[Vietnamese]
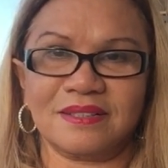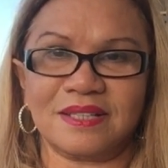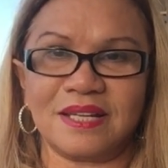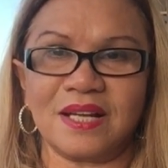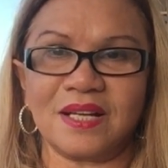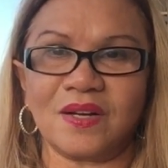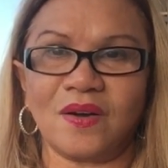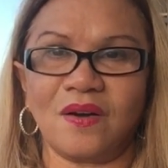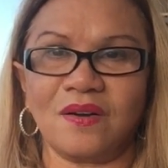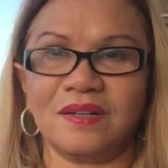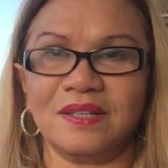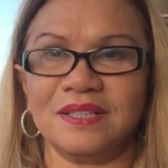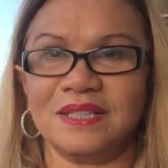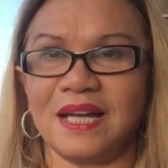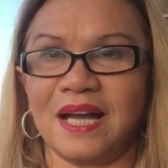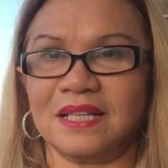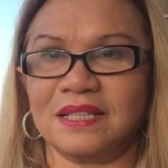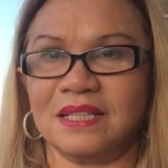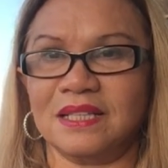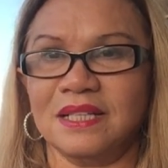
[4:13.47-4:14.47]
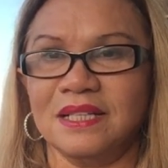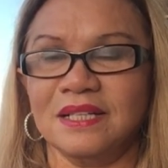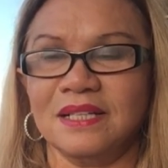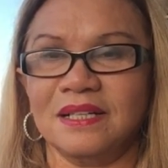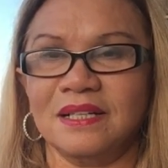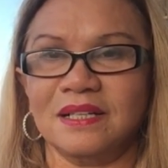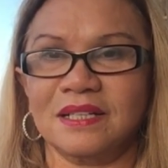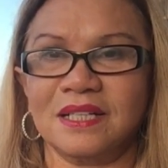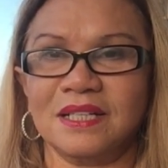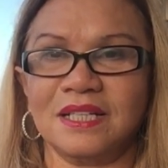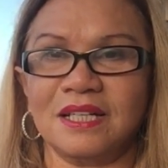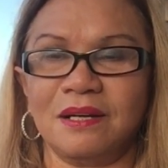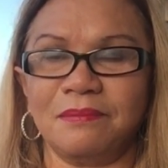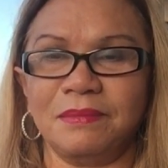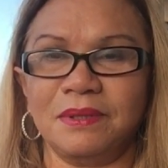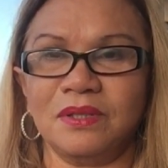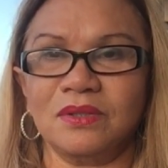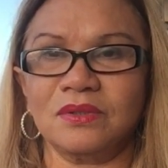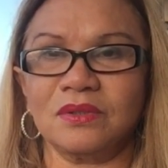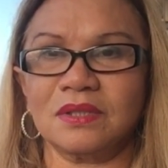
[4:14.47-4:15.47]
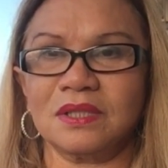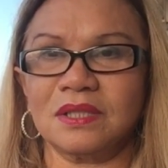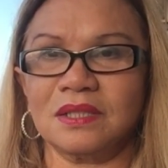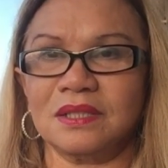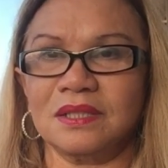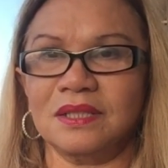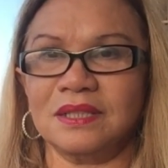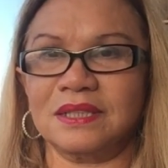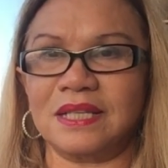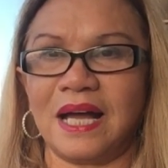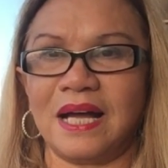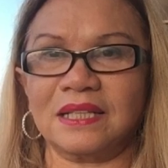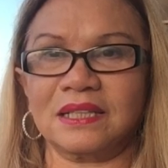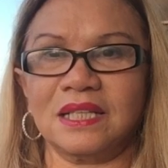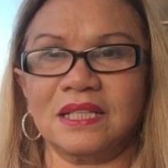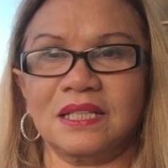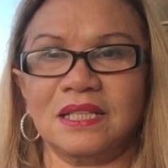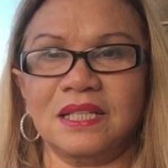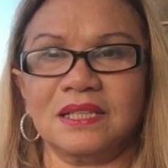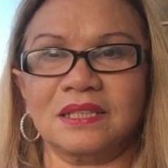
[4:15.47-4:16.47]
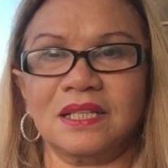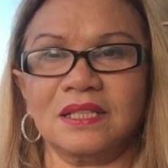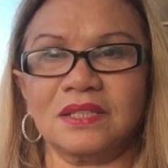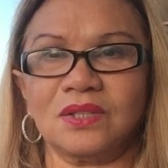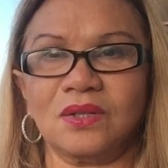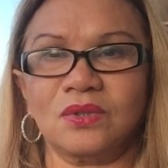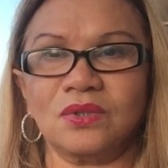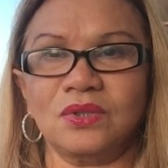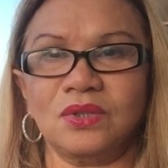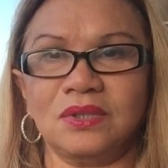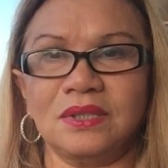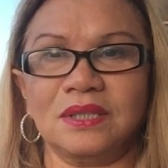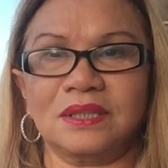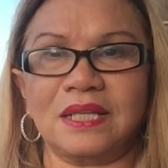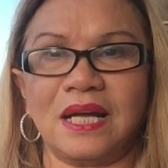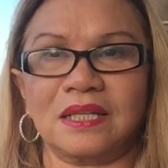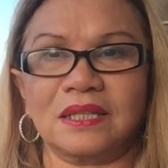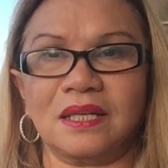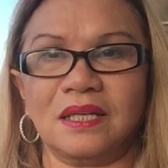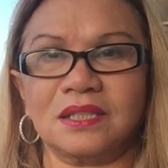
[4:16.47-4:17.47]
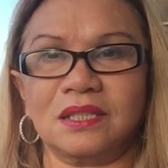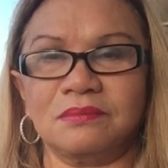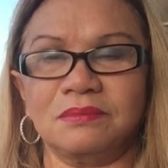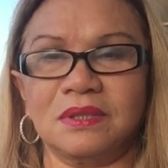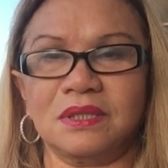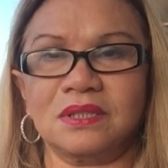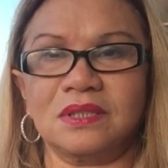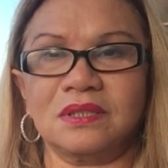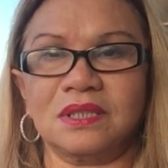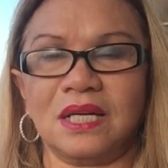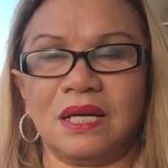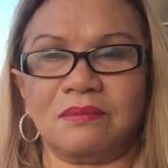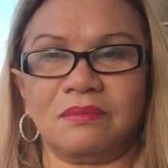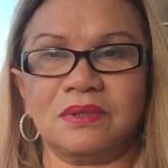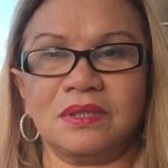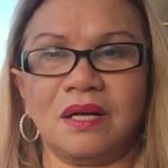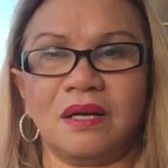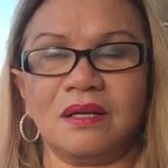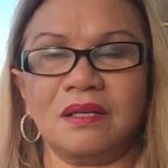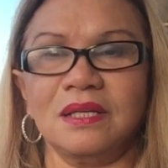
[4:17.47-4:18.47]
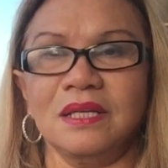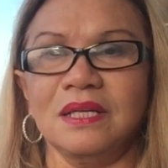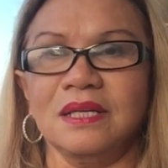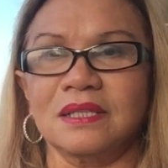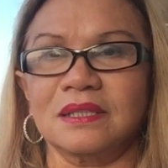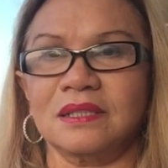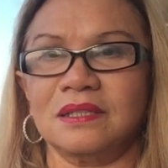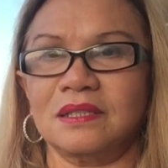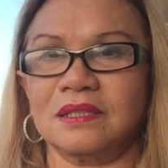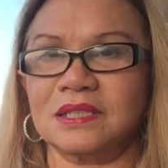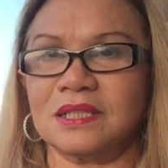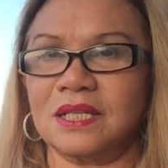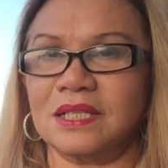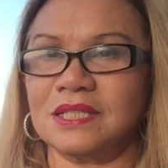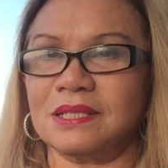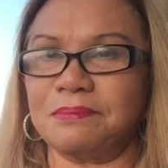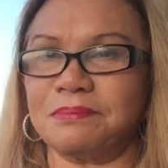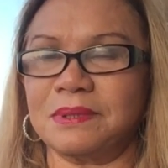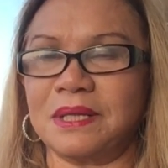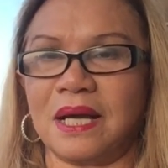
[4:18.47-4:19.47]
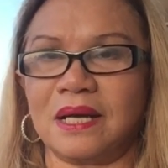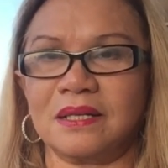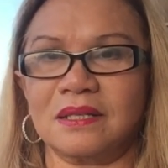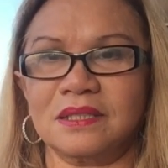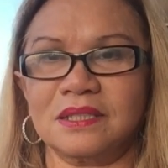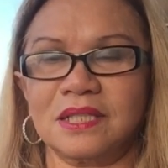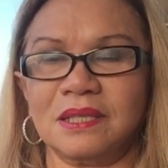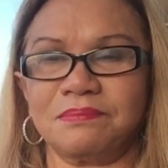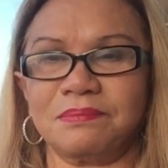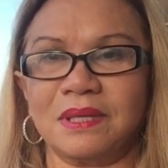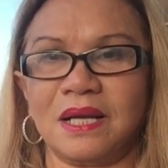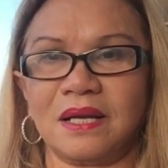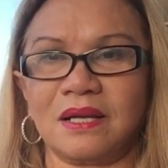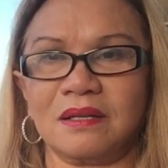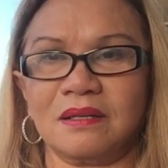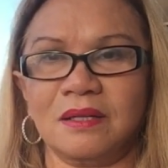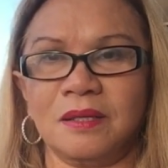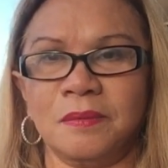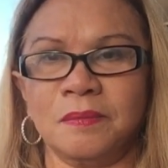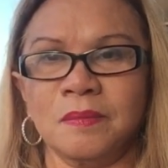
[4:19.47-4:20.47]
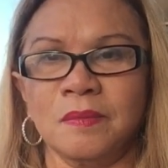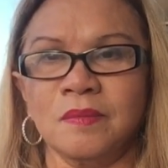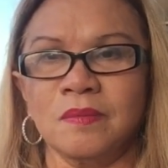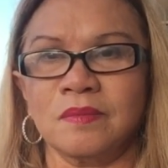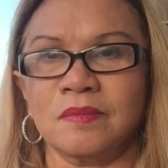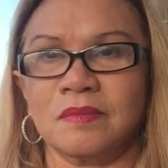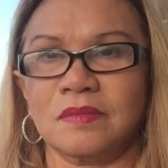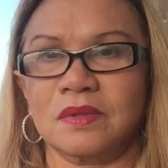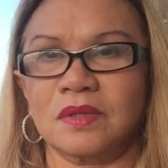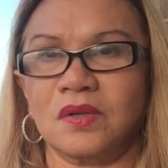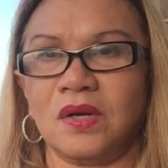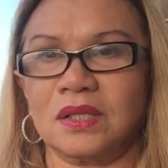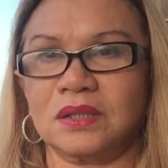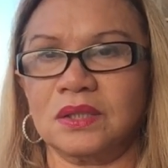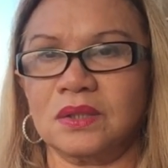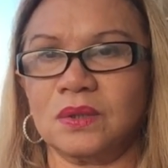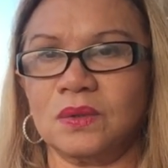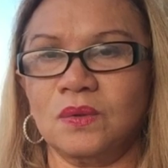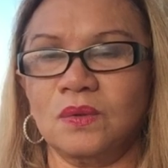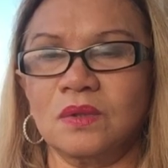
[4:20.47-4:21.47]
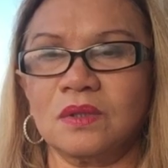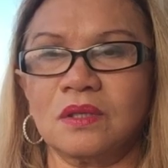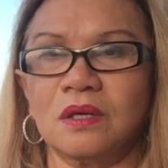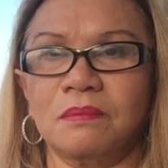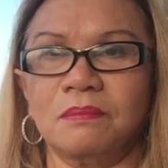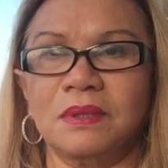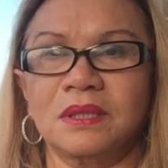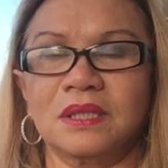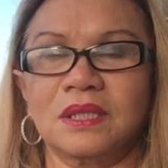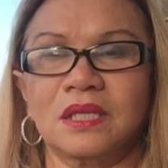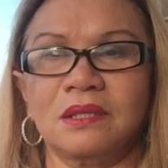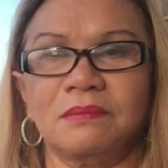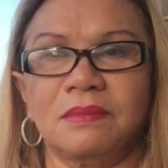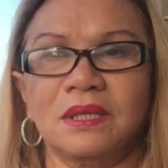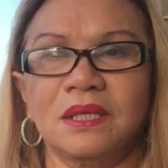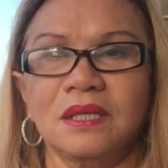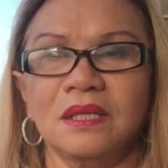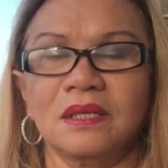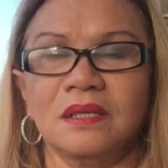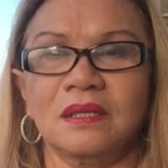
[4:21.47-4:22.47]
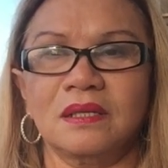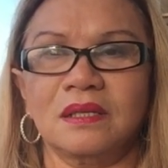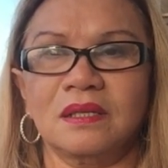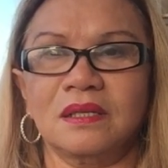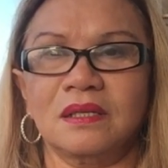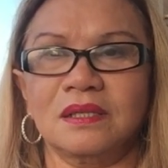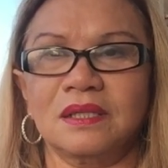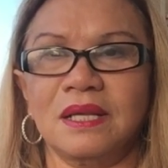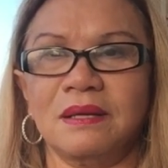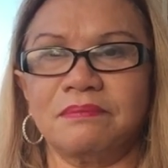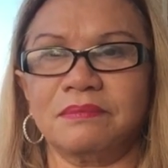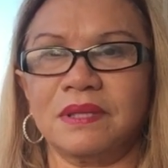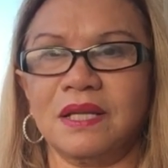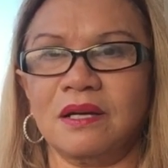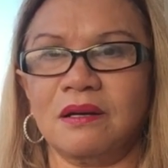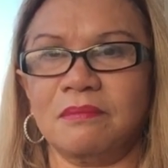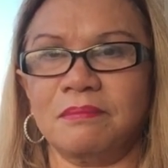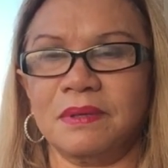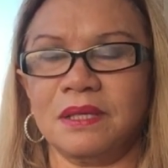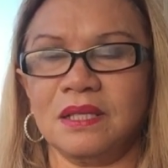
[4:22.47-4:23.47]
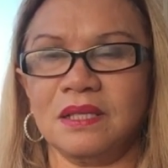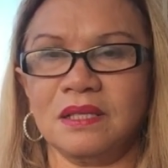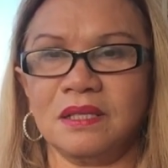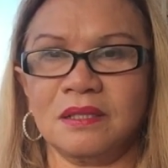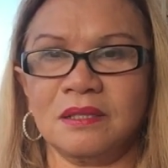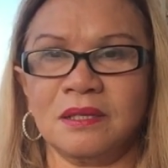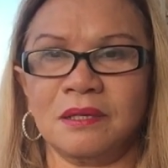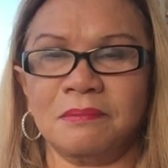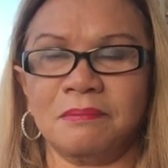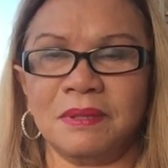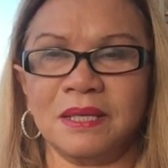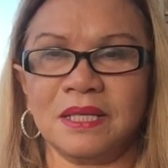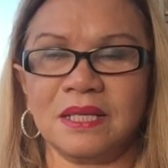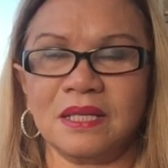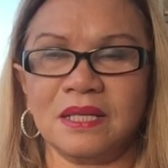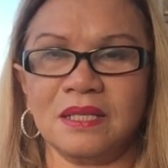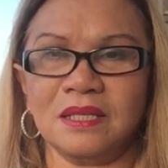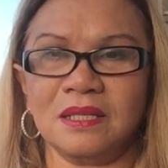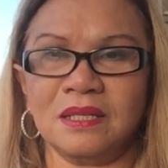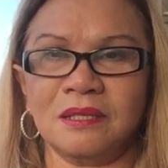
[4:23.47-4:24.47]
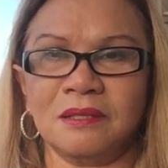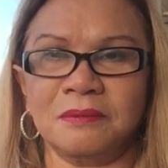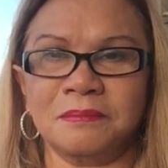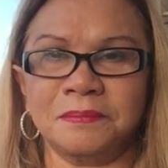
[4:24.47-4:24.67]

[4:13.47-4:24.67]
ừ, con người già thì khi nào biểu dư tạm thì đi tới chỗ dư, dư tạm ở trong những trường học ở đó nó, nó sắp đặt nó sắp đặt ăn ờ, thức uống còn mình thì mình ờ, đem theo mấy mấy cái